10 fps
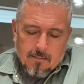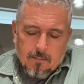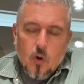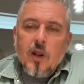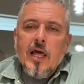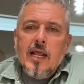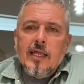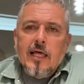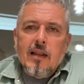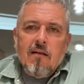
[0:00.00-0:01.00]
por el
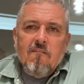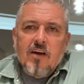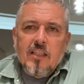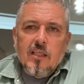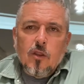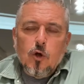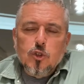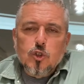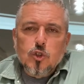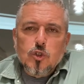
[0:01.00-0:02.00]
canal
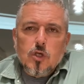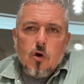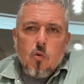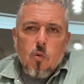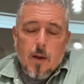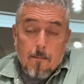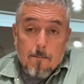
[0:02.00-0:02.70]
22 Web.